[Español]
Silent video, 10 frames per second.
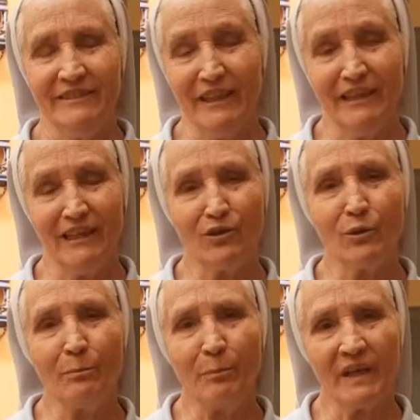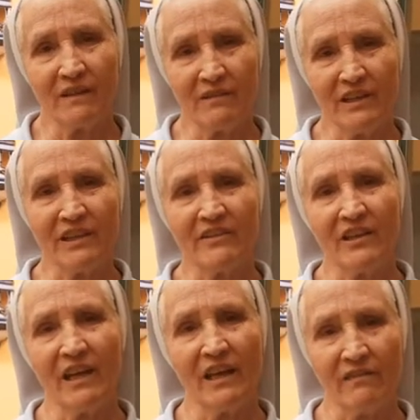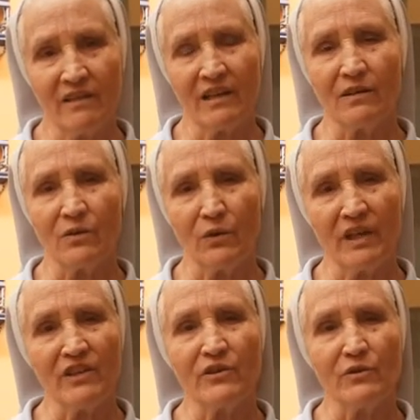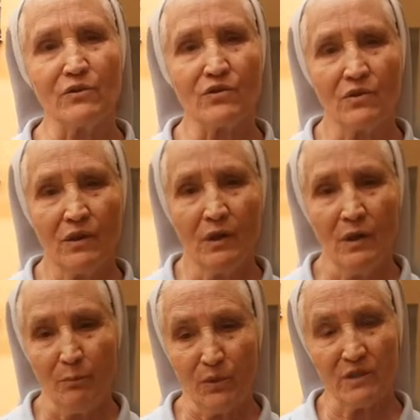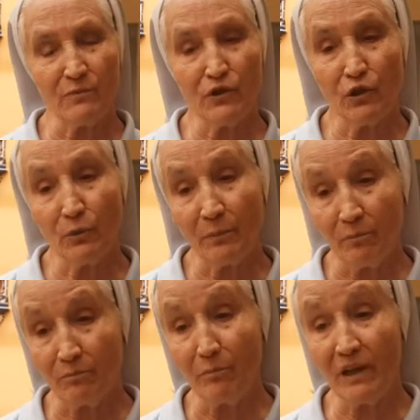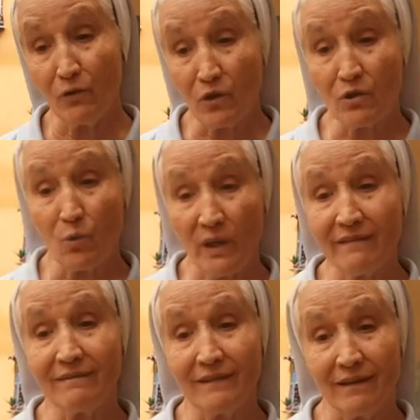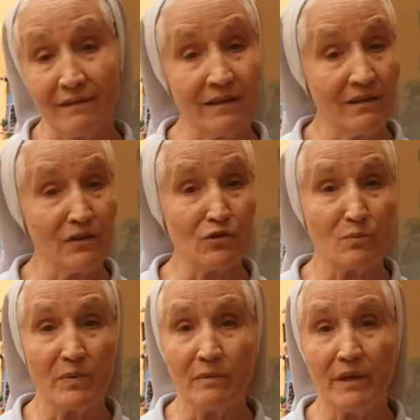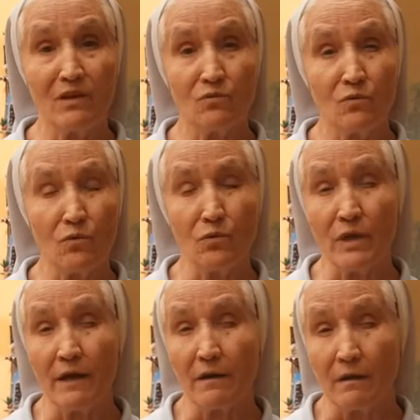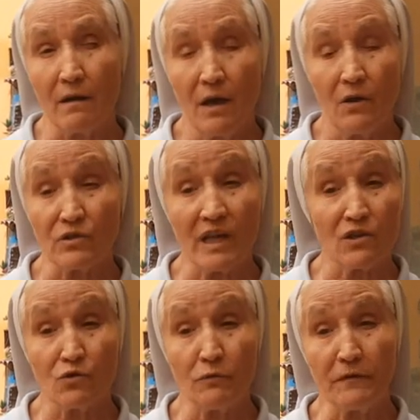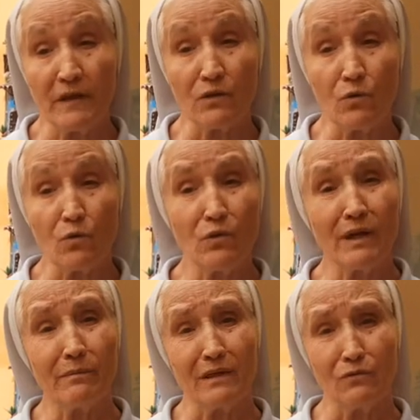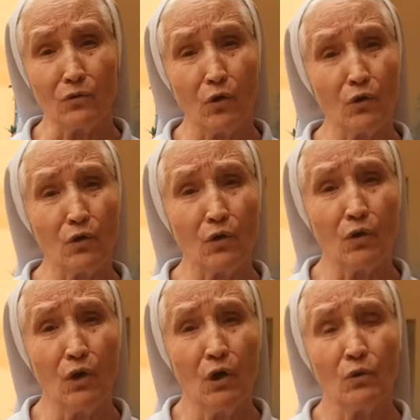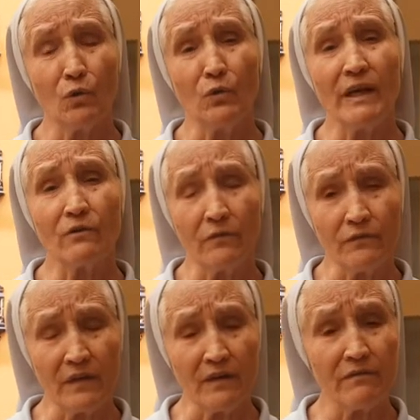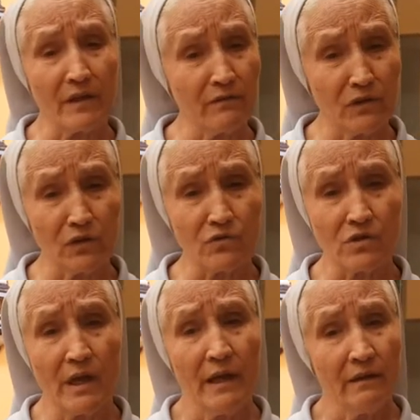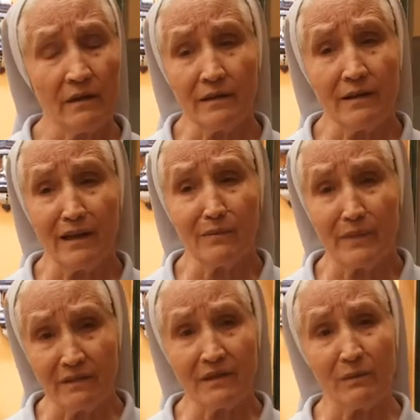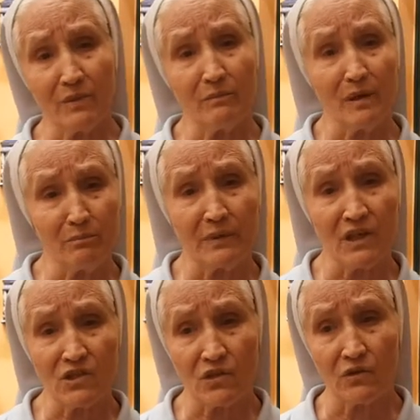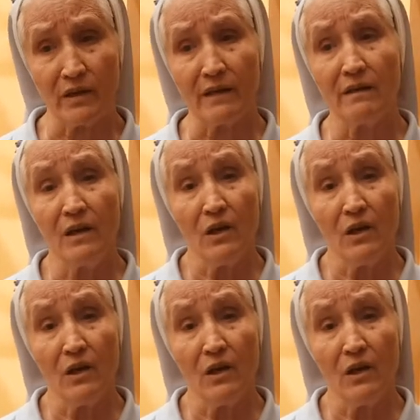y en el compartir día a día con ellos, pues yo me doy cuenta de que ellos viven una, o sea, su fe con un abandono, con una confianza en Dios que realmente a mí me impresiona.